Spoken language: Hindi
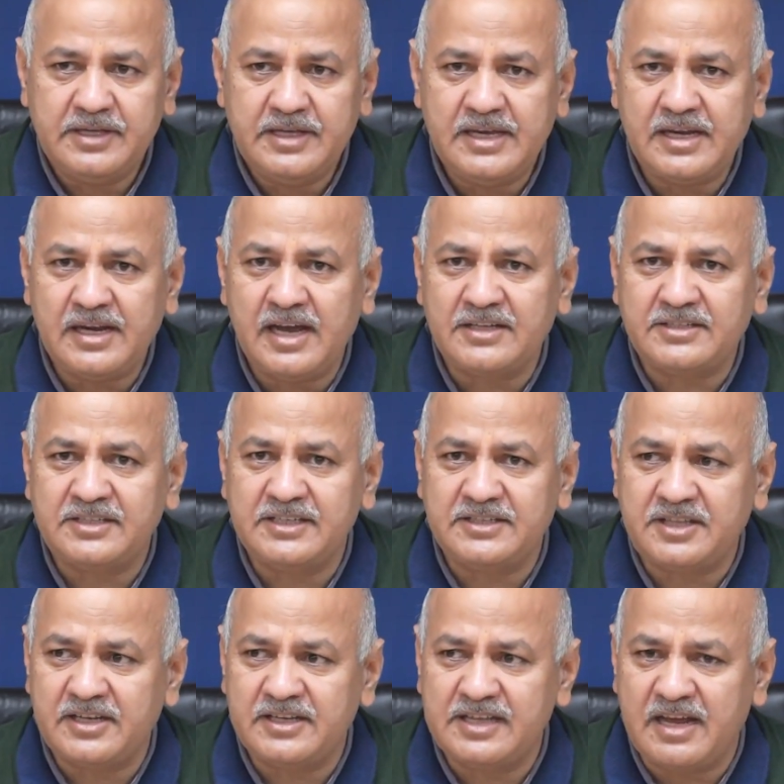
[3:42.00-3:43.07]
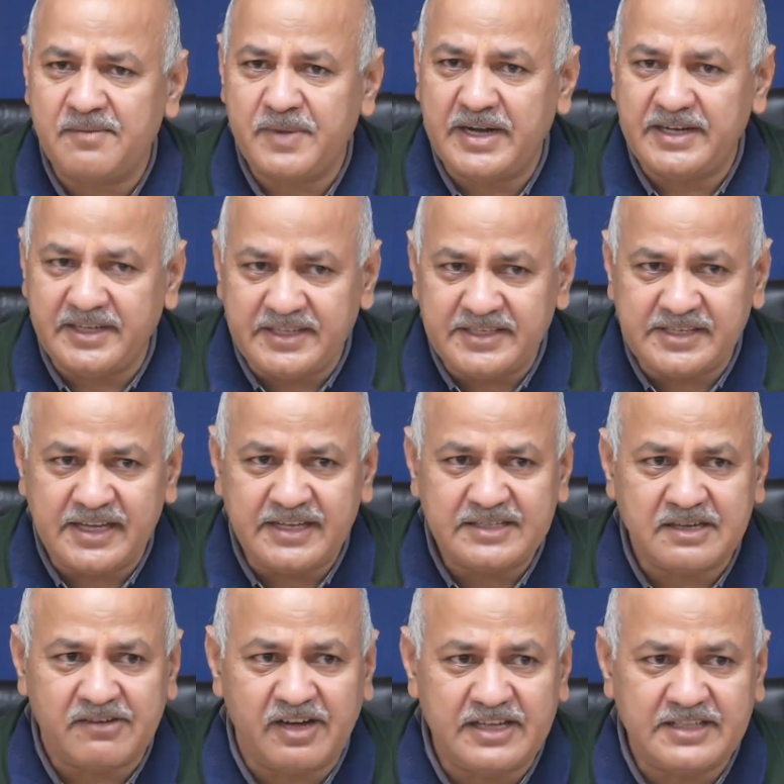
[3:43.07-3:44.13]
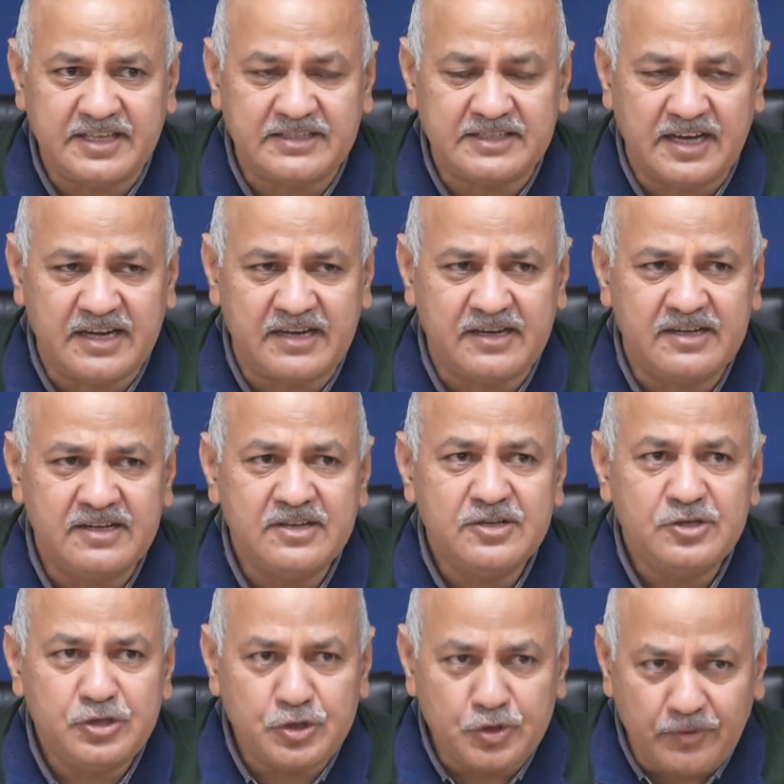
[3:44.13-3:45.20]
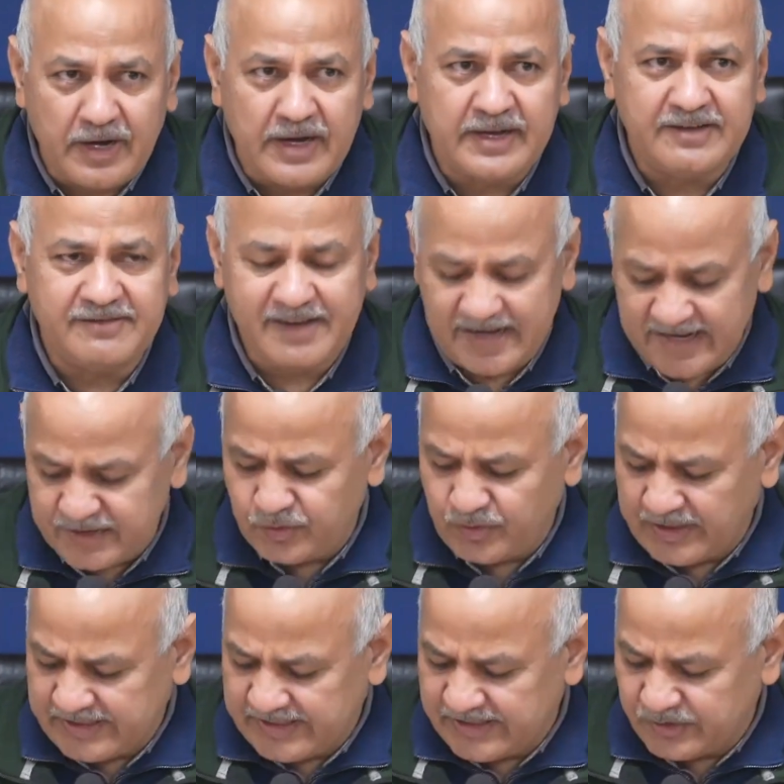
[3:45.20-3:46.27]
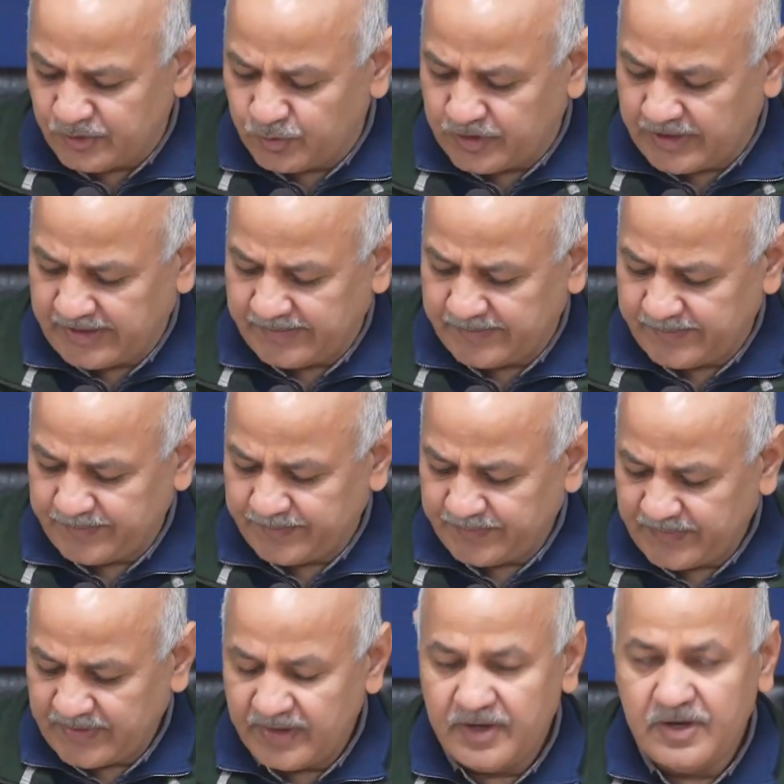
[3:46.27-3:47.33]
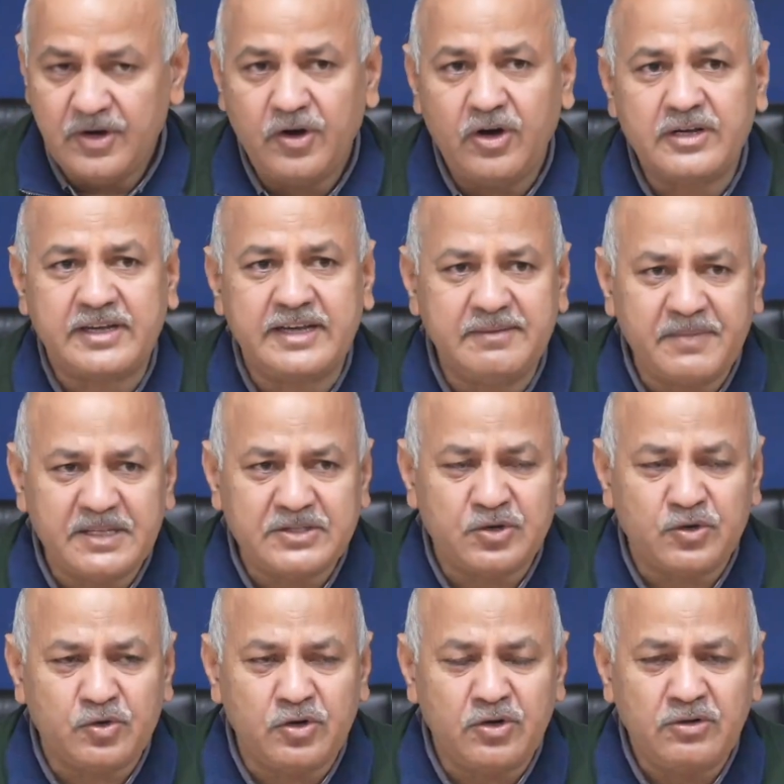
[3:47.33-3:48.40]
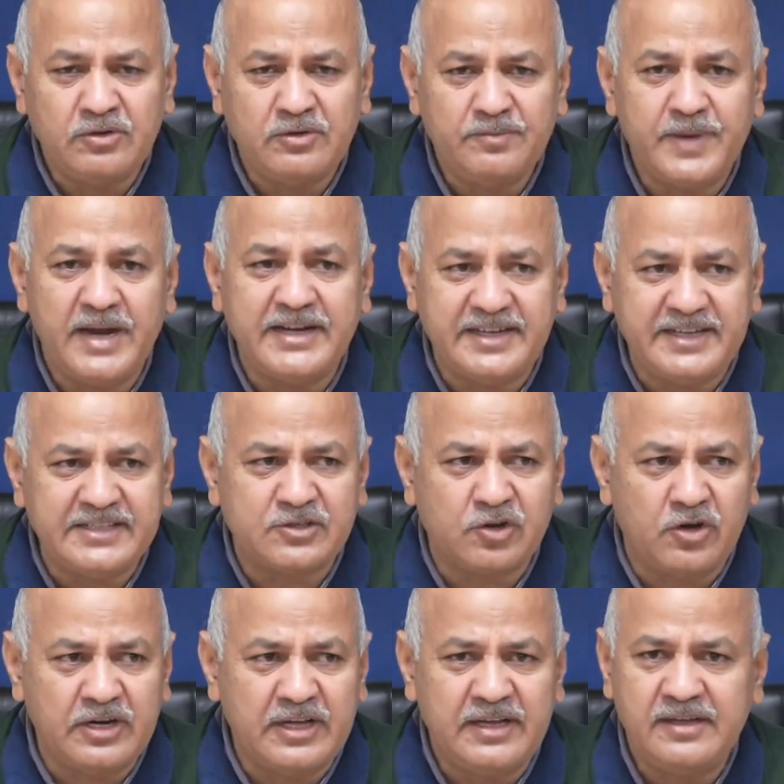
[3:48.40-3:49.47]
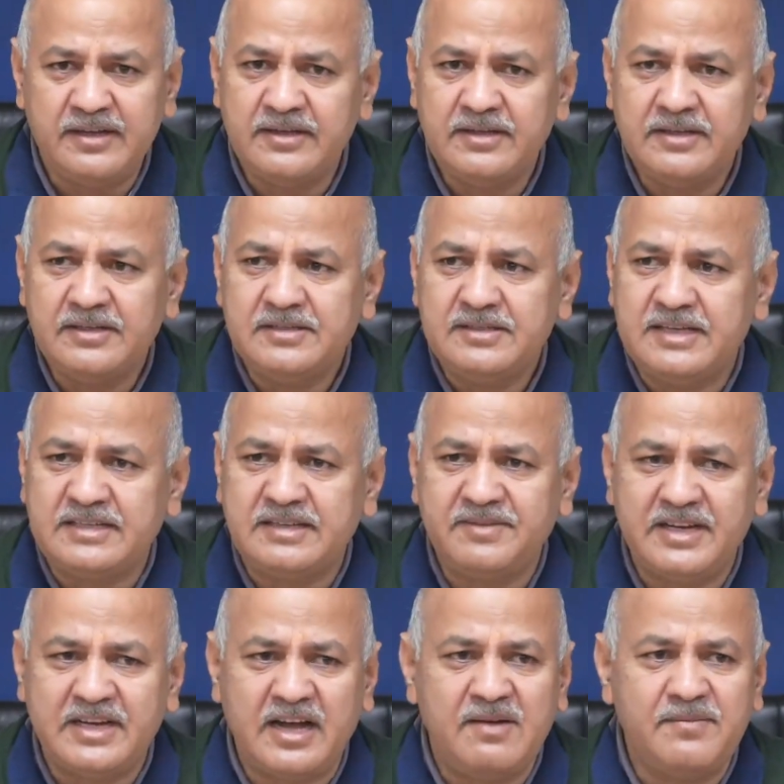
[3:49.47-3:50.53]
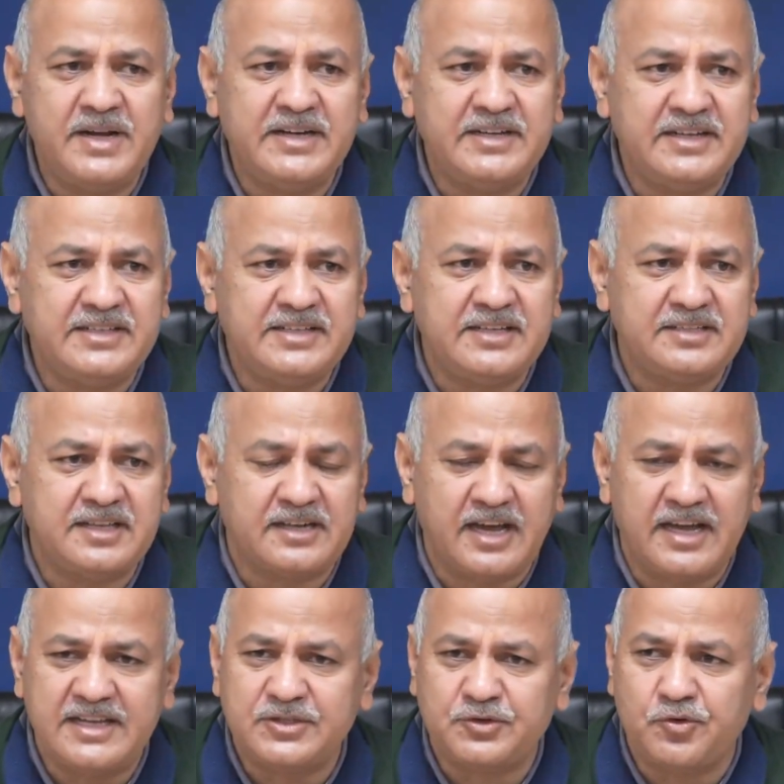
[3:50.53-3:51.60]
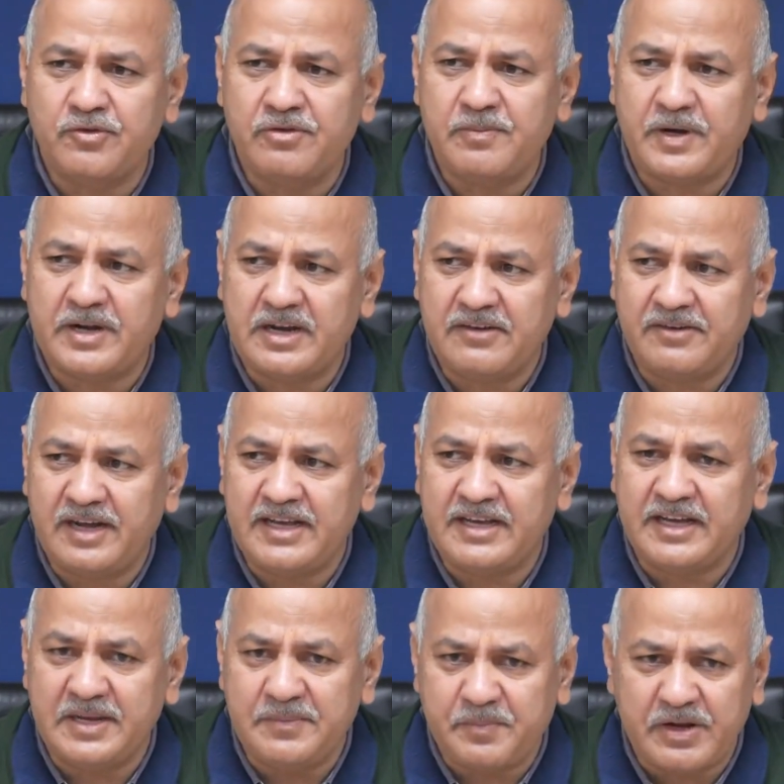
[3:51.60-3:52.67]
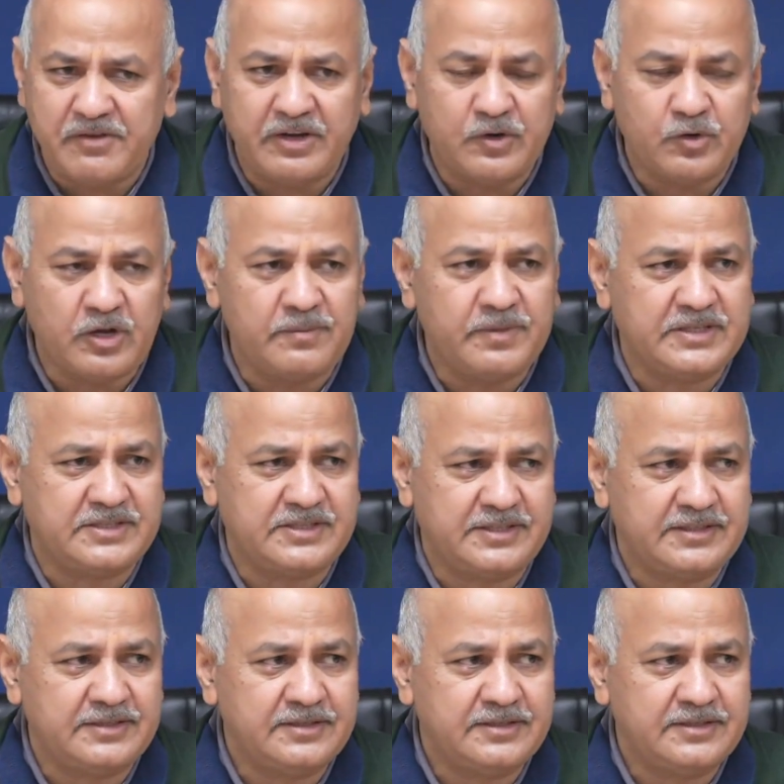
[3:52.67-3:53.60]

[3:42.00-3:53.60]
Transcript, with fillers: एक लाख छिहत्तर हजार मेंटीज हैं चवालीस हजार युवा हैं वेल एजुकेटेड यूथ है और किन बच्चों को मेंटीज कौन है जैसा मैंने कहा मेंटीज हैं सरकारी स्कूल में पढ़ने वाले गरीब परिवारों के बच्चे